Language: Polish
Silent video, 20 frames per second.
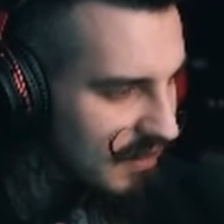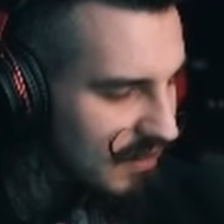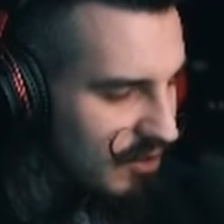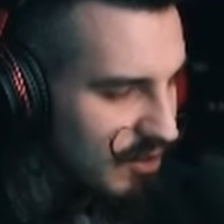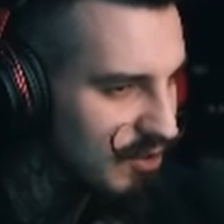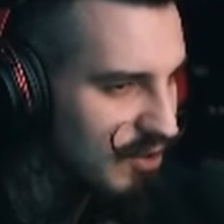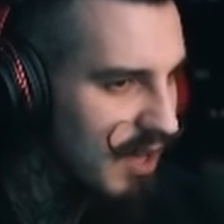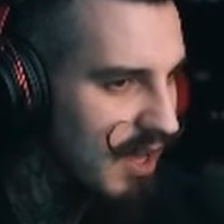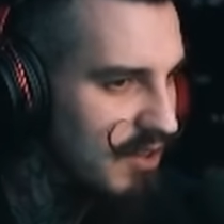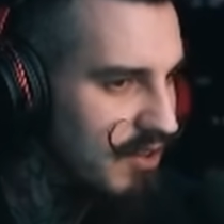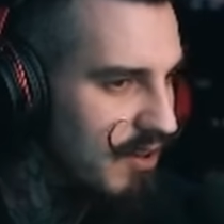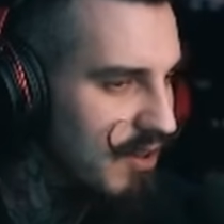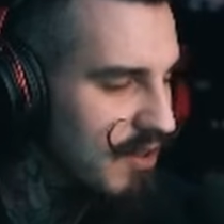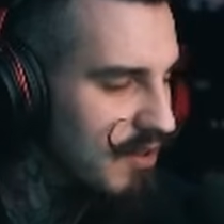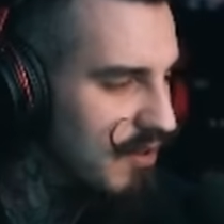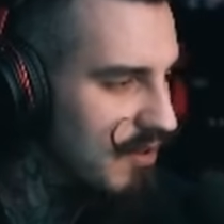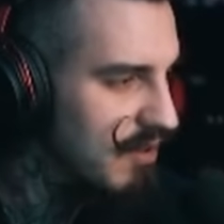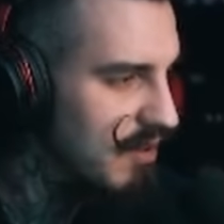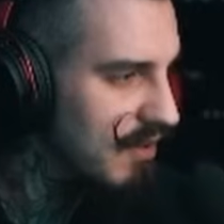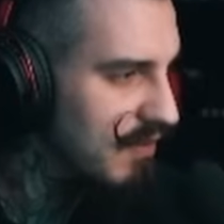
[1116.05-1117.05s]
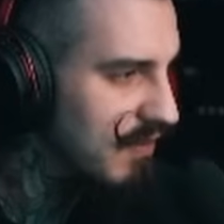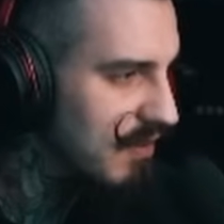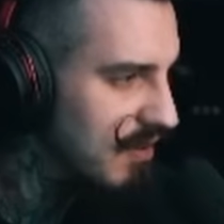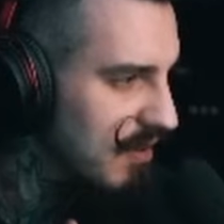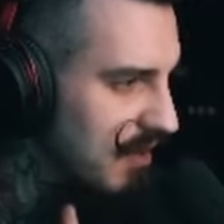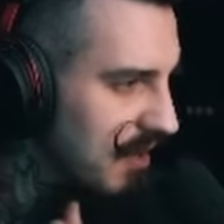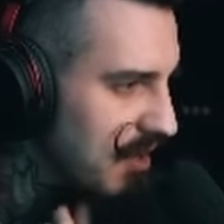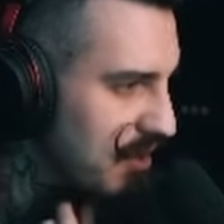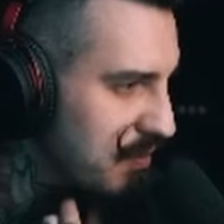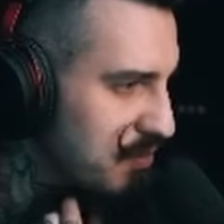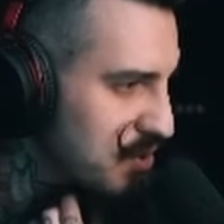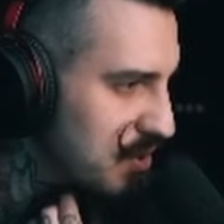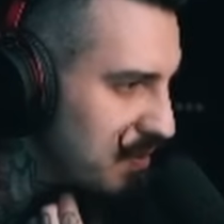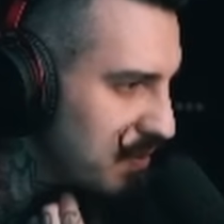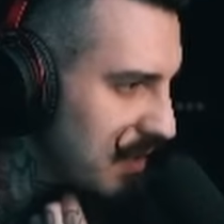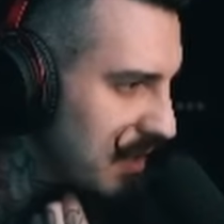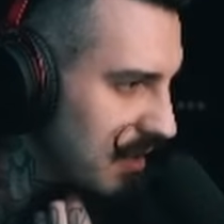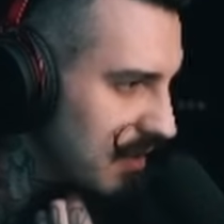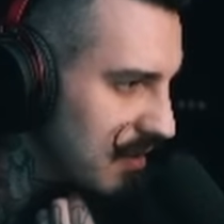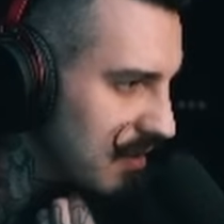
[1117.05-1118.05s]
No to Unrecorded wyglądało
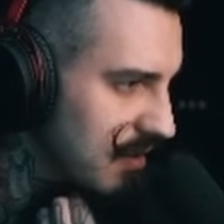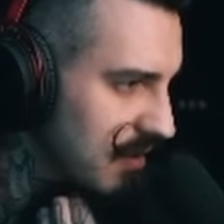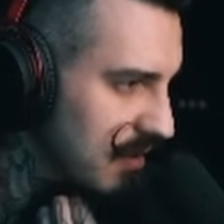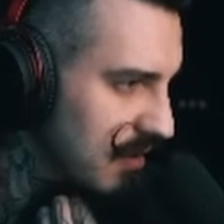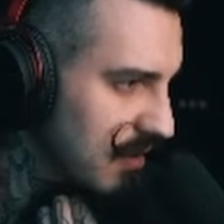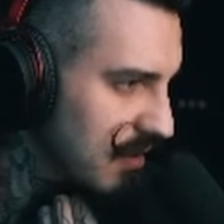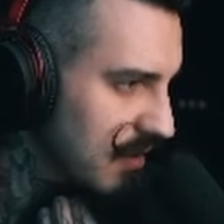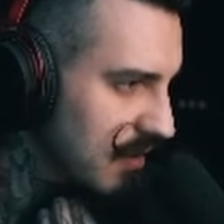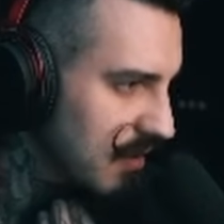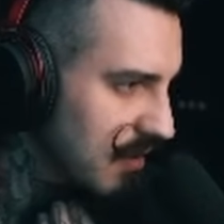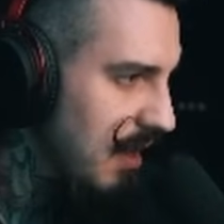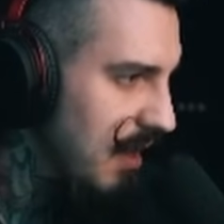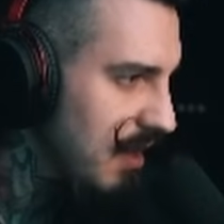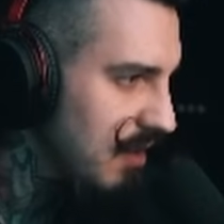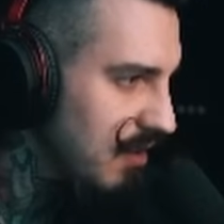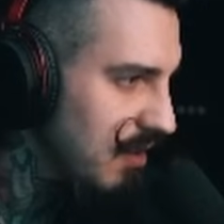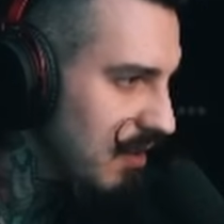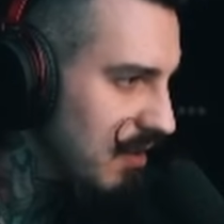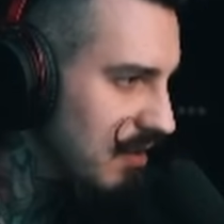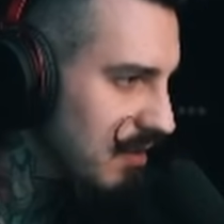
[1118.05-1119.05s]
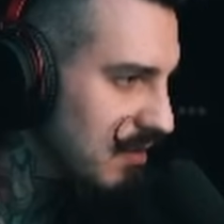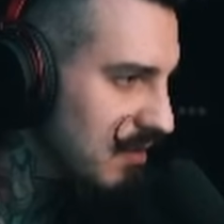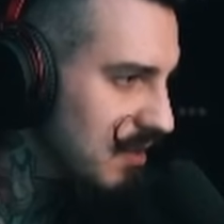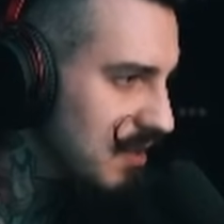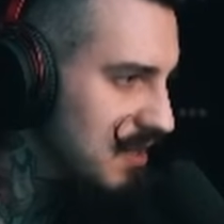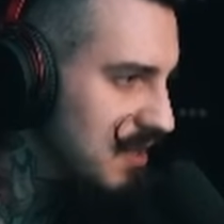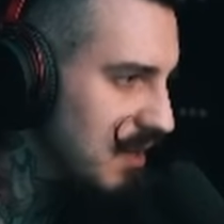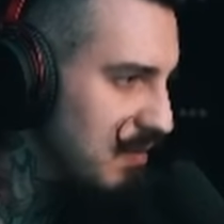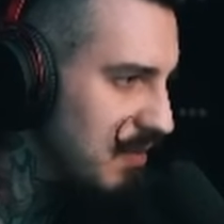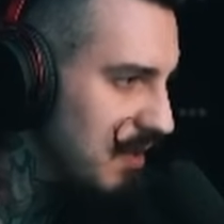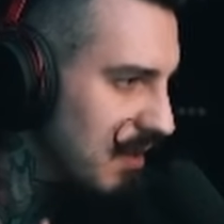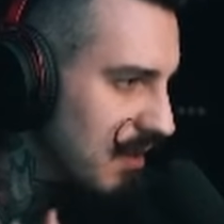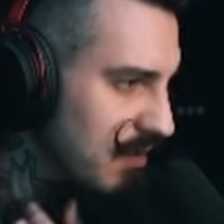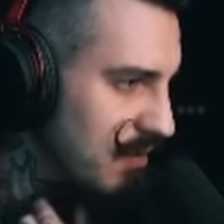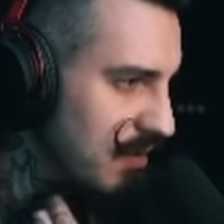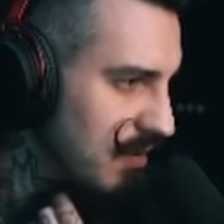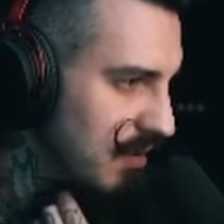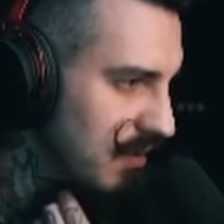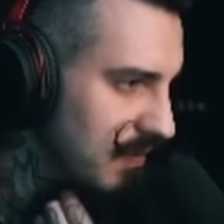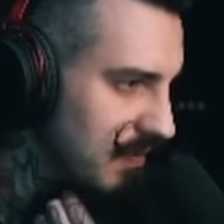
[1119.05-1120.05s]
przepięknie. Unrecorded
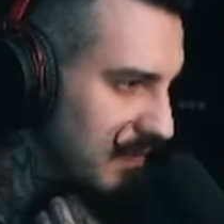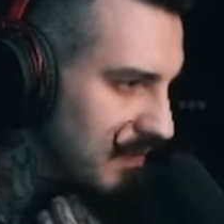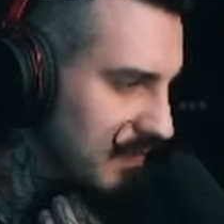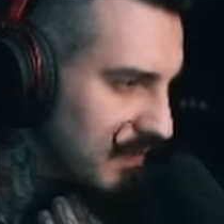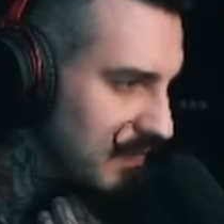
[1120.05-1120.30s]
zamilkło.